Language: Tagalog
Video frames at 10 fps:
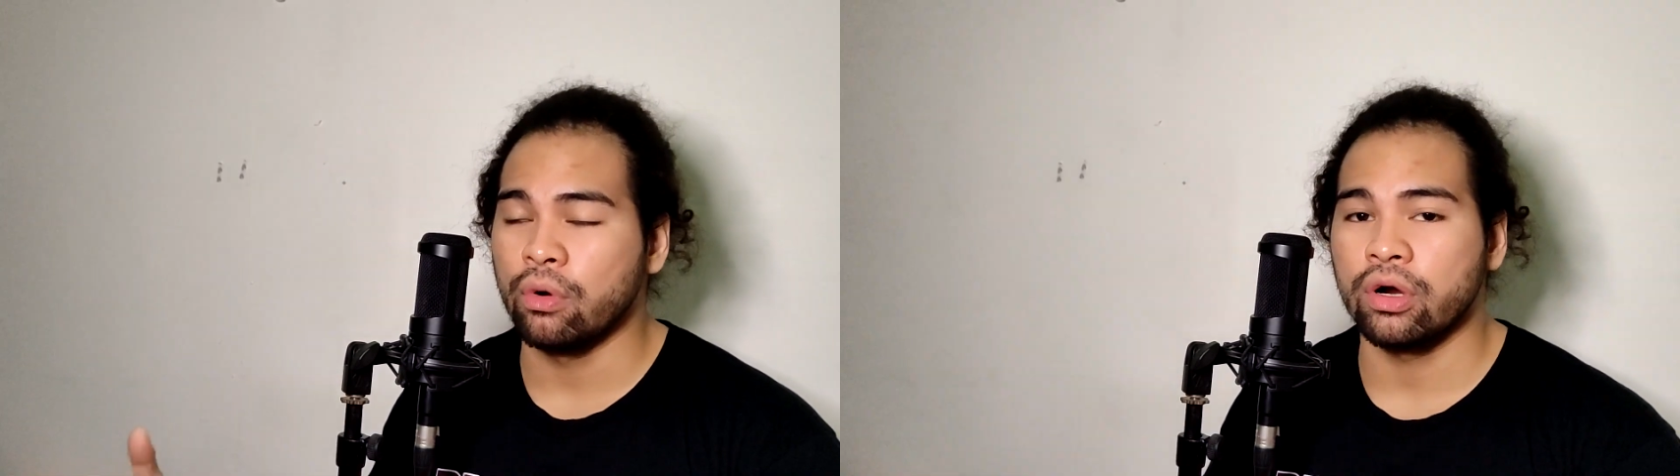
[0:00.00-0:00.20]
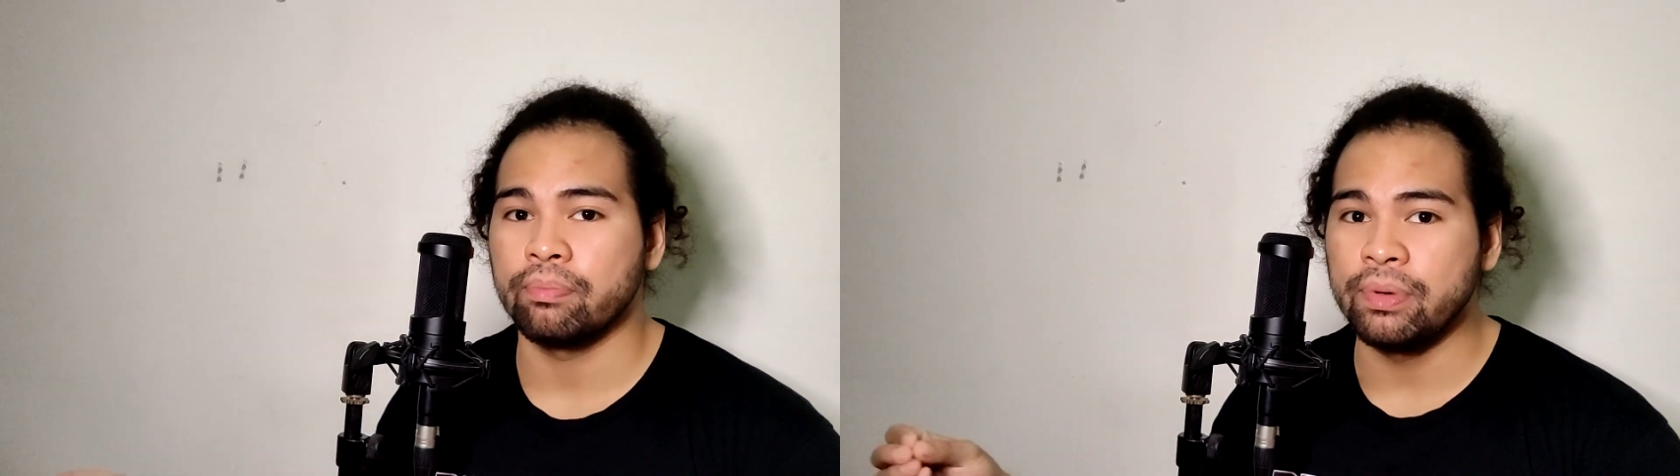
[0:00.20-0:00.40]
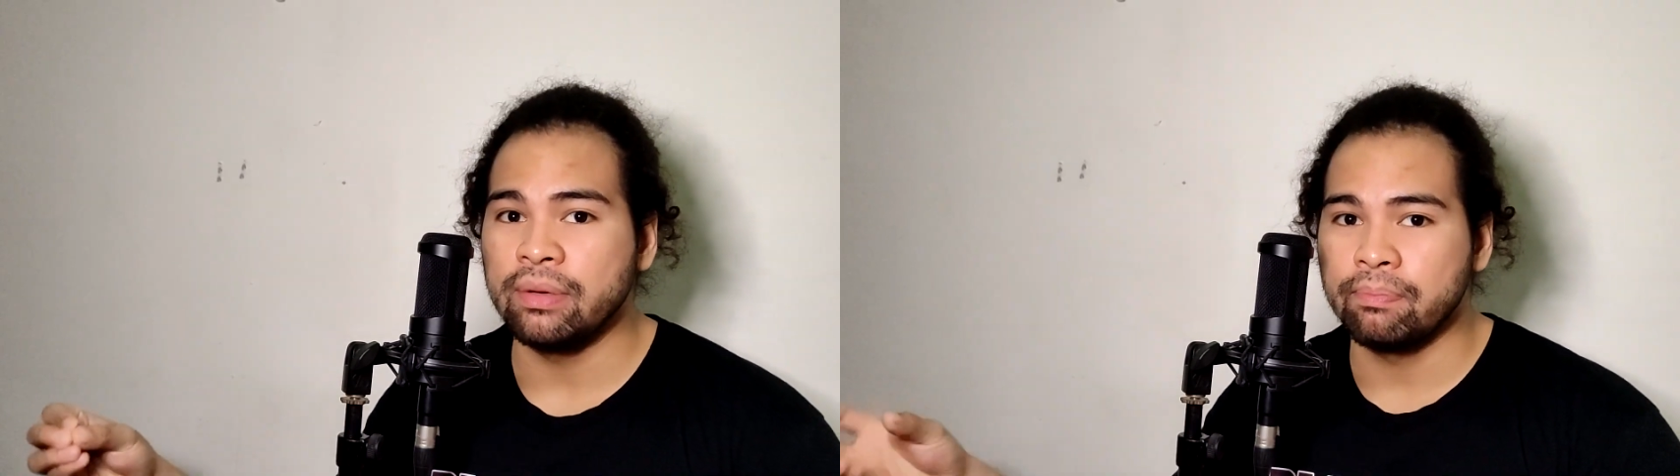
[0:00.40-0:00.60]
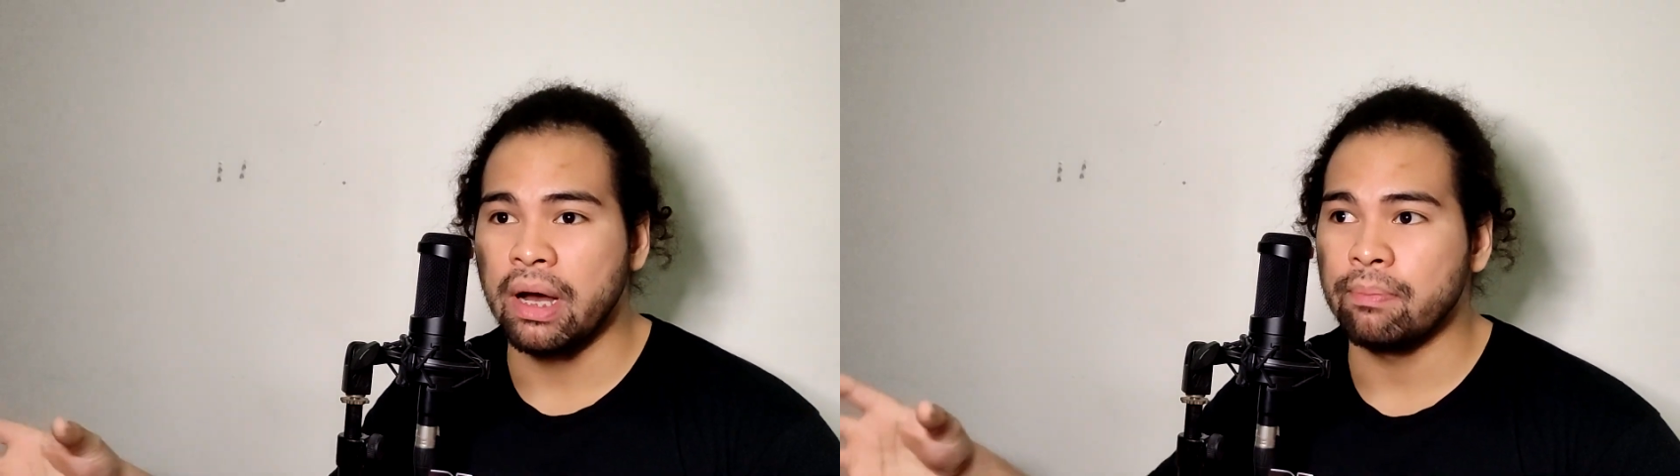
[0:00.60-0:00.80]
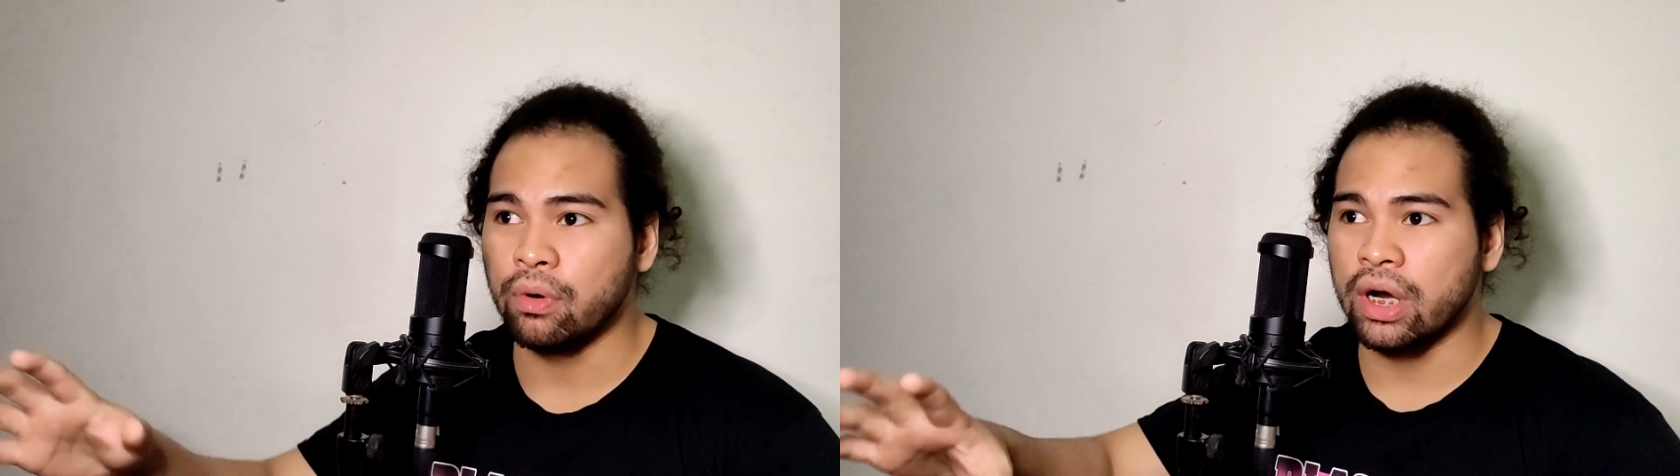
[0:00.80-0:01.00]
or
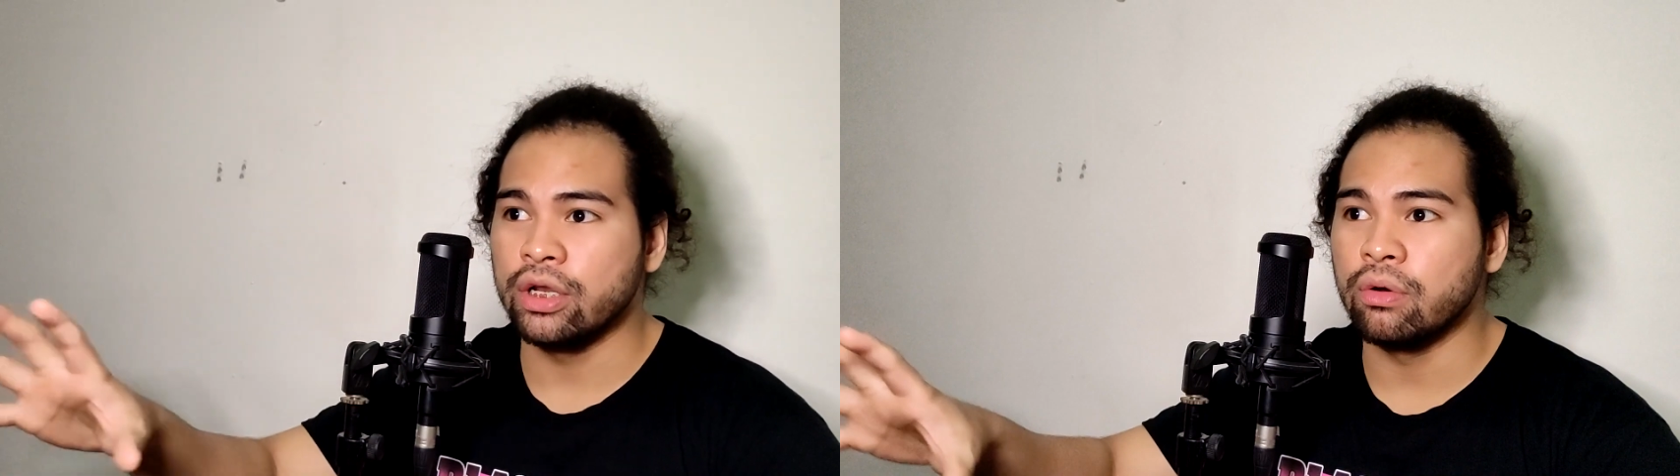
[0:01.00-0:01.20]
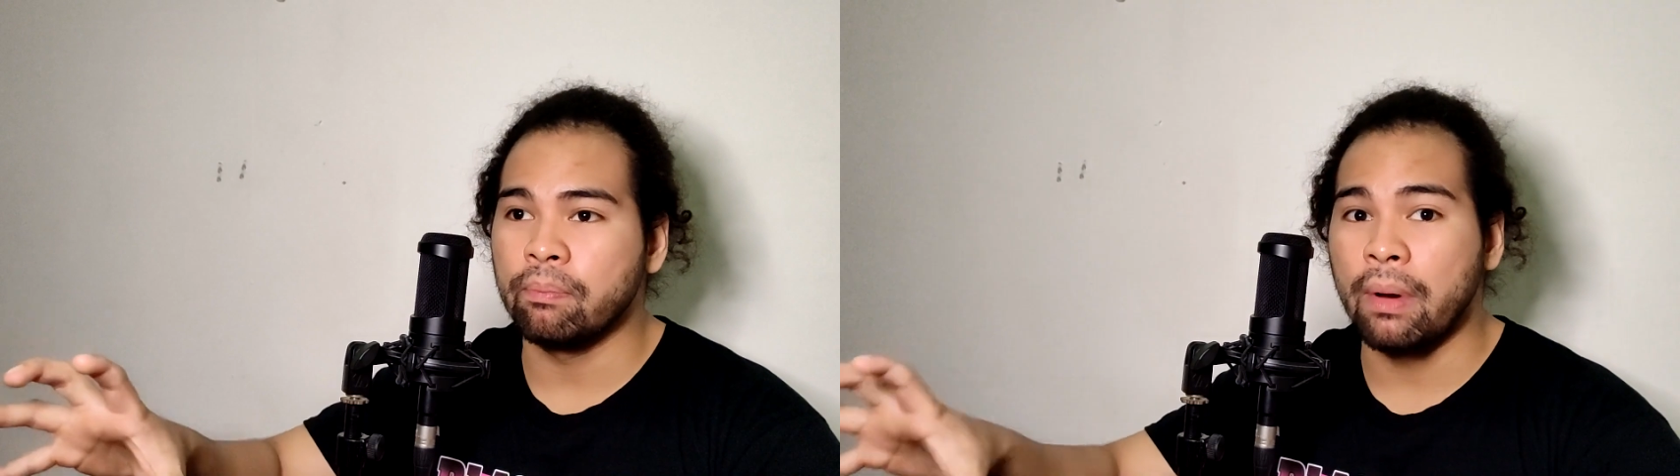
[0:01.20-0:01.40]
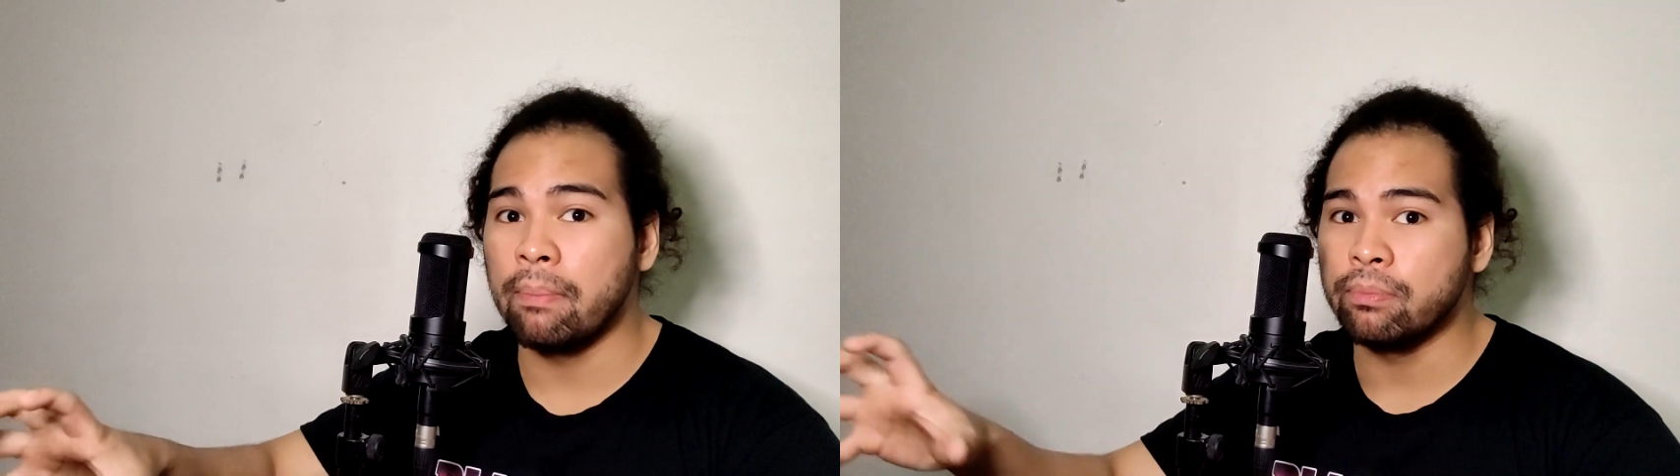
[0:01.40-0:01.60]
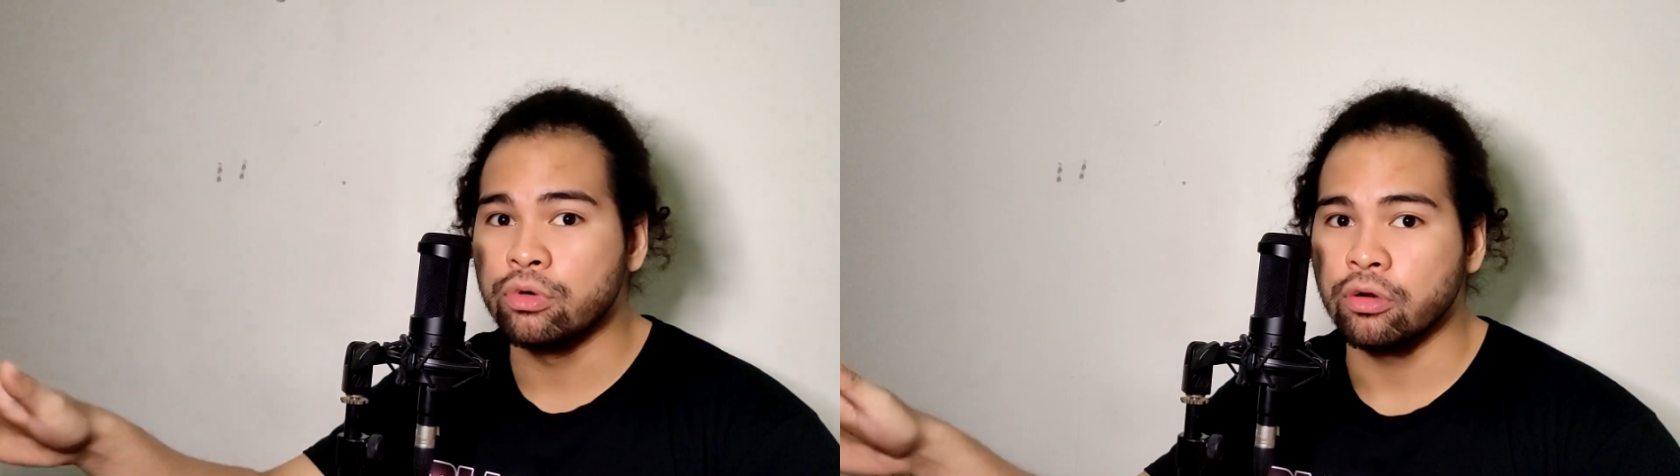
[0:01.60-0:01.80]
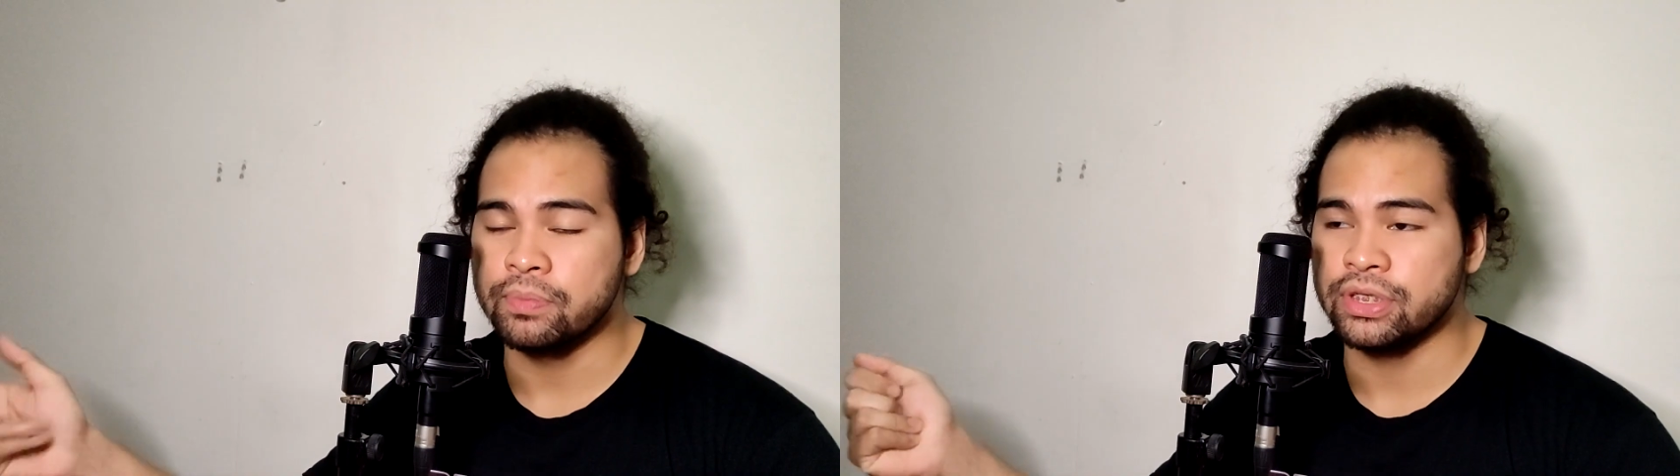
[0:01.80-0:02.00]
P-pop or anong pop
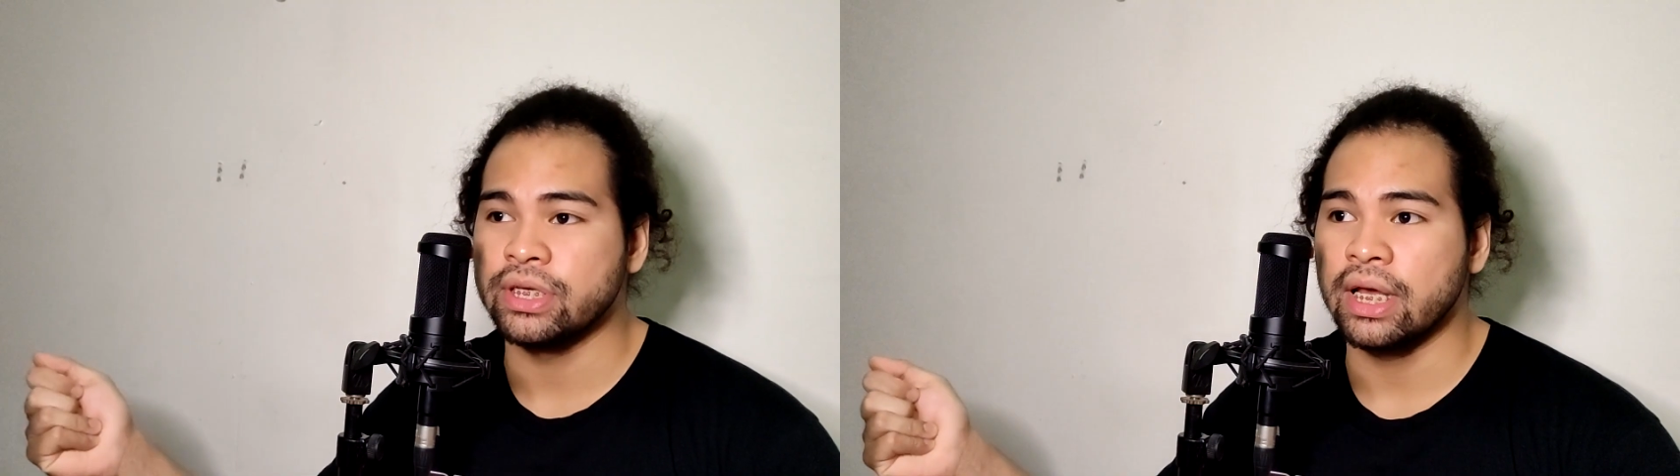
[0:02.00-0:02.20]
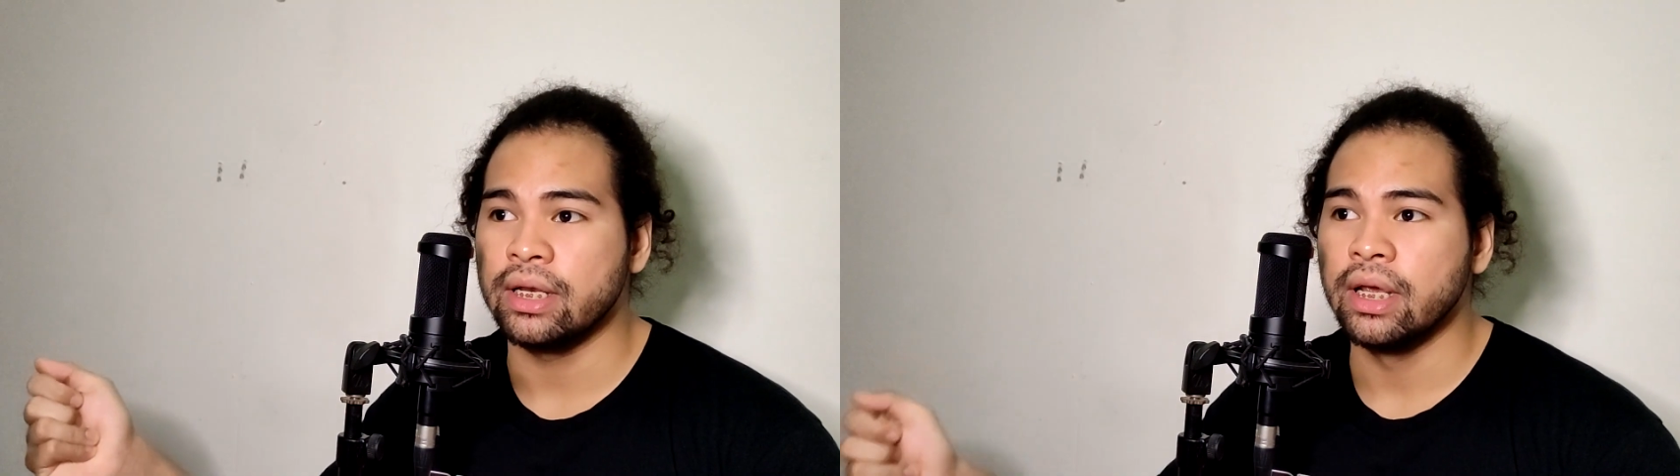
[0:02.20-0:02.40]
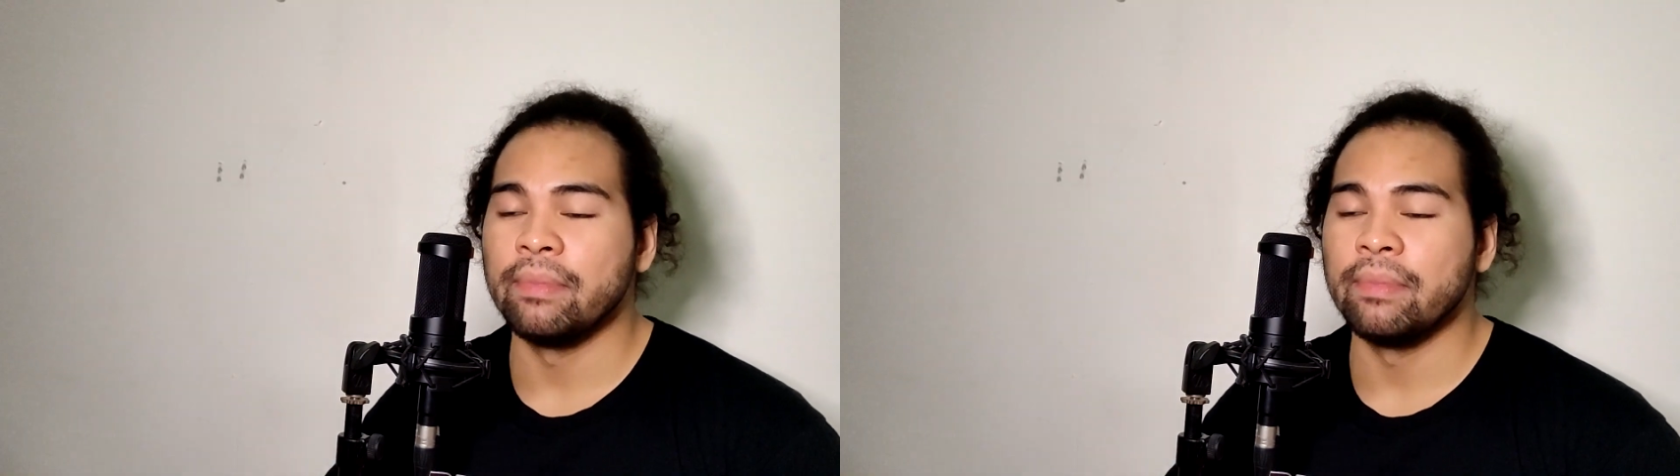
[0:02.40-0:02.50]
groups dyan,